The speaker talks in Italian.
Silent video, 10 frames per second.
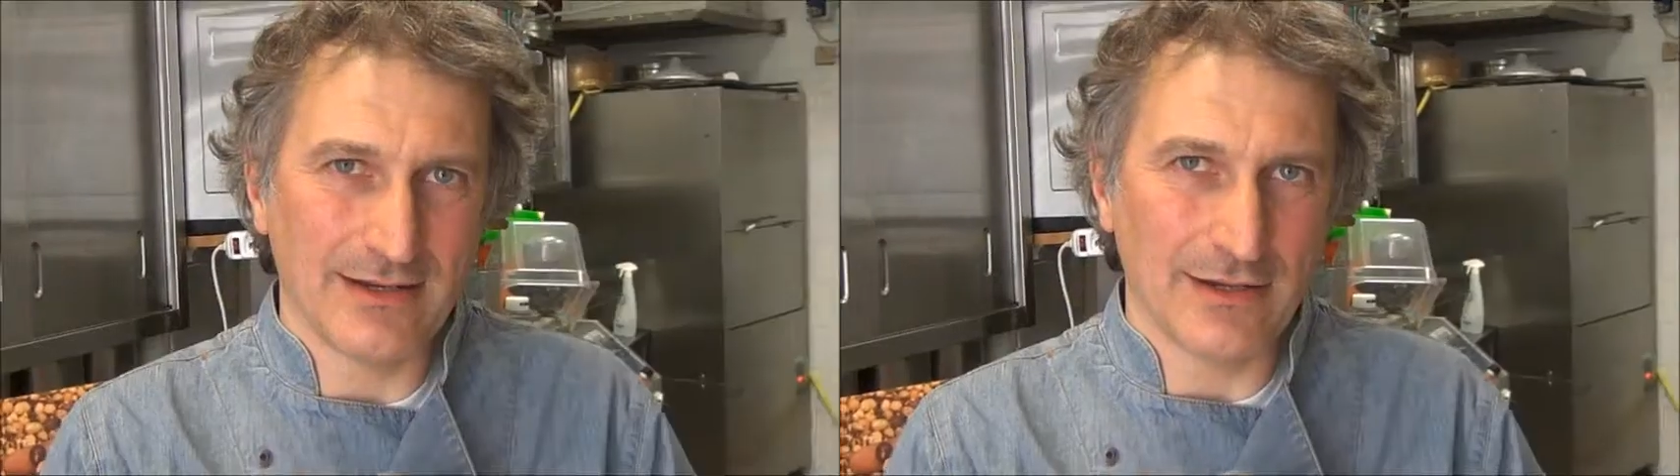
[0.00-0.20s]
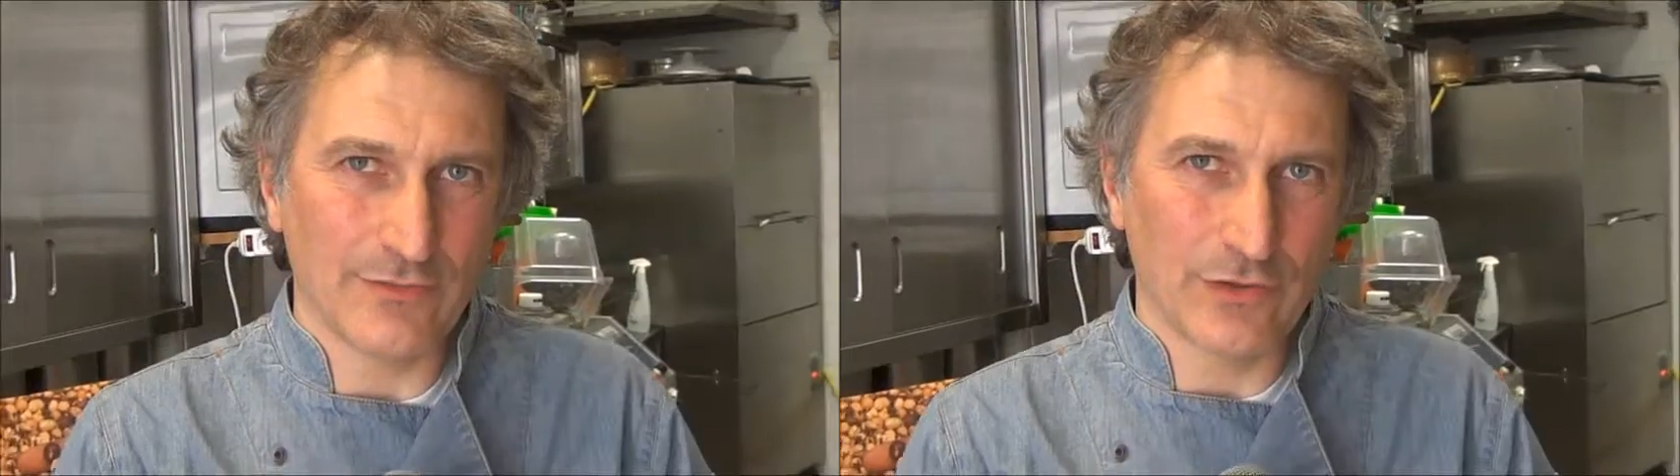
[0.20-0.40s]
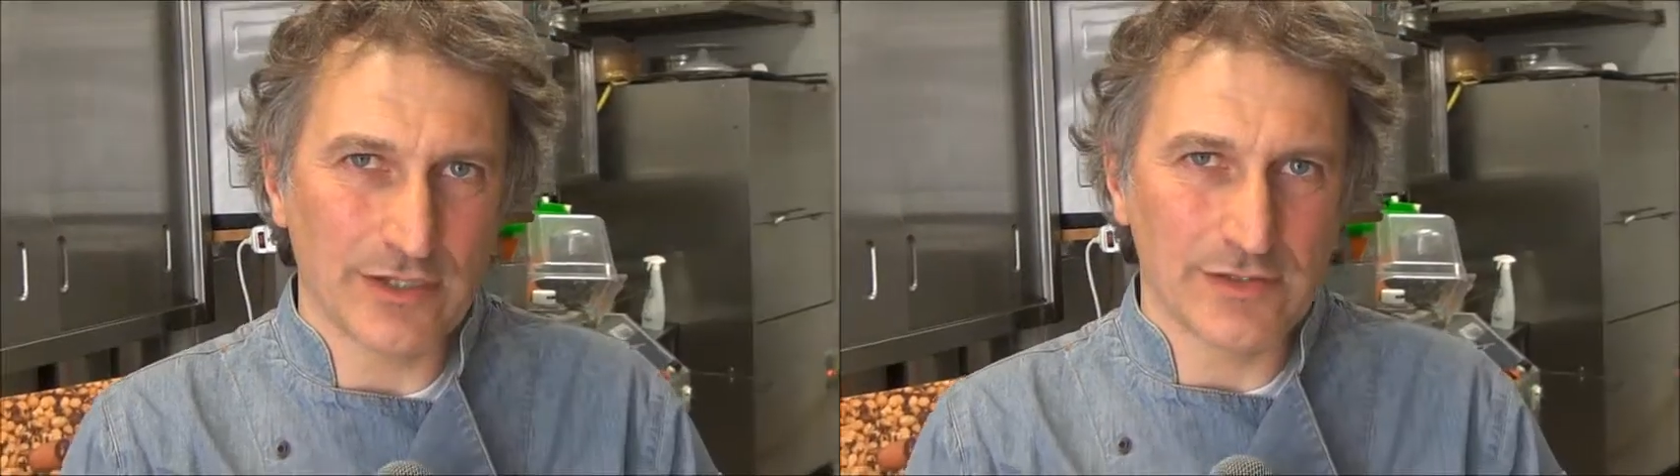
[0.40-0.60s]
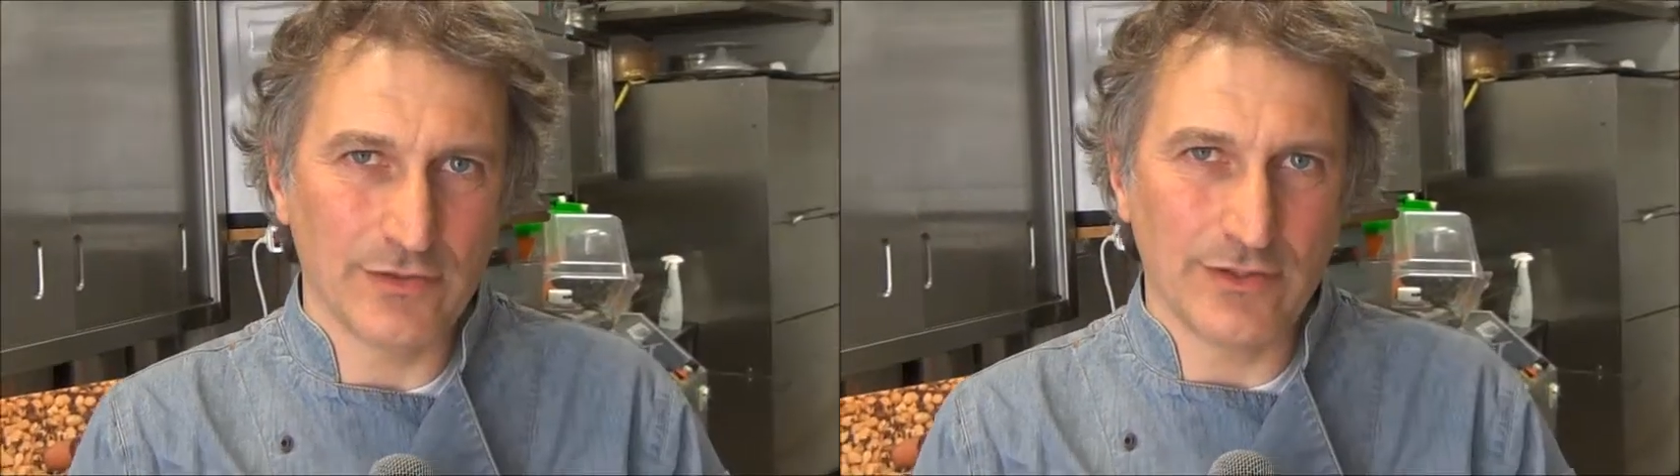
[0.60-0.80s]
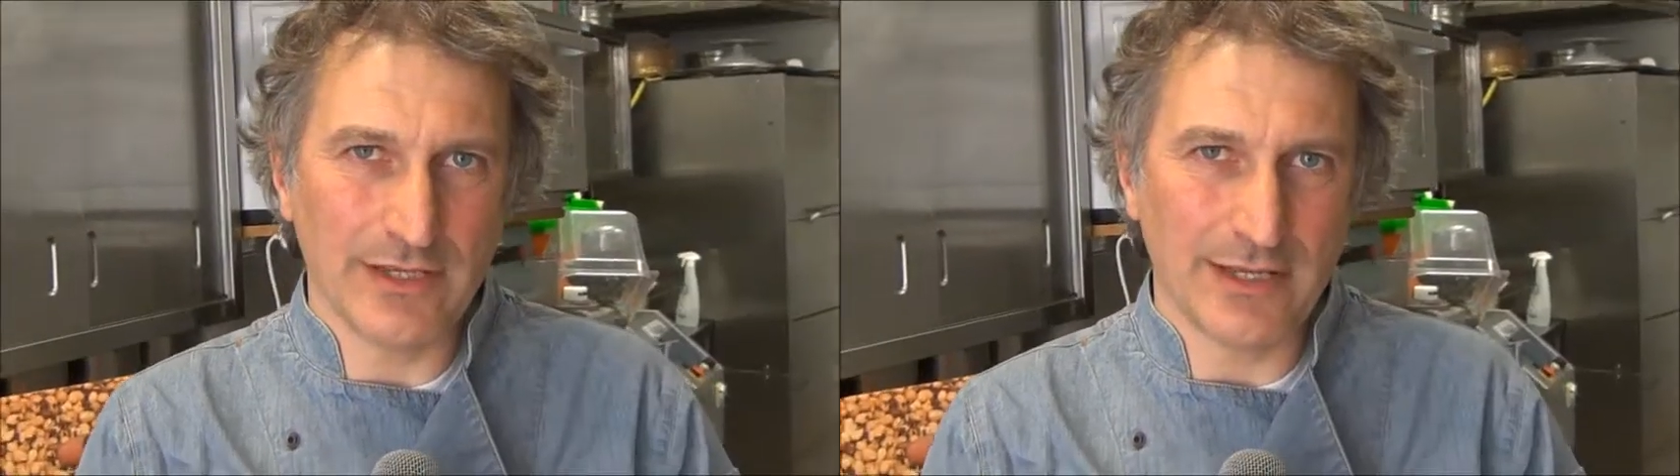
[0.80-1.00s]
La
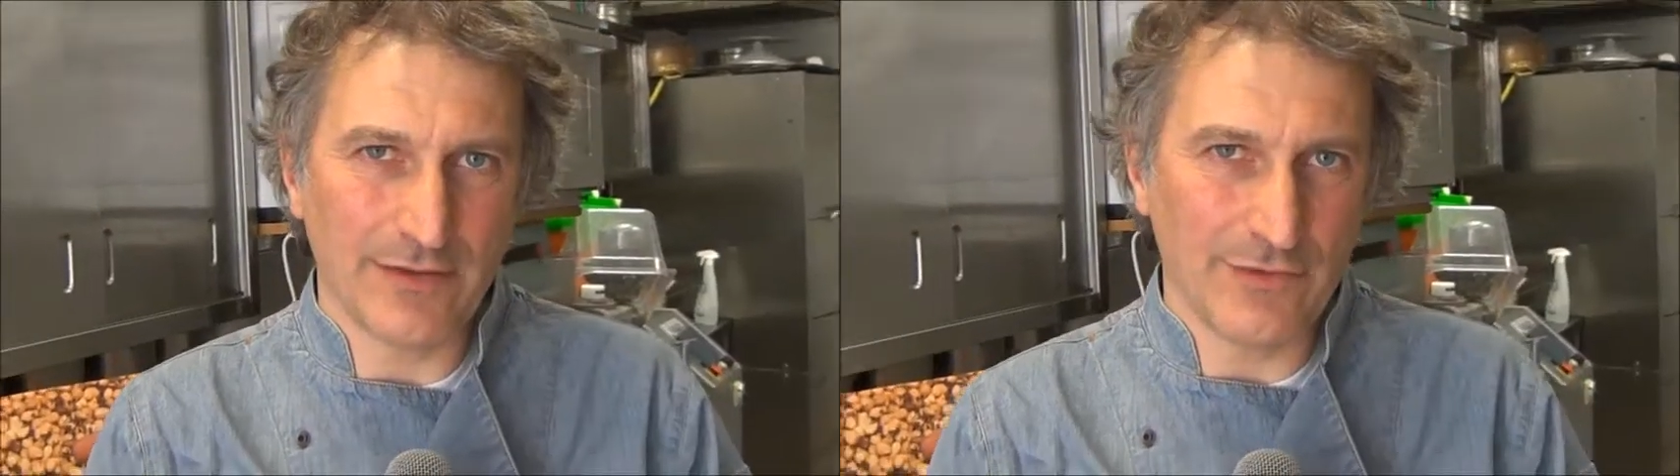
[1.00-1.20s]
lavorazione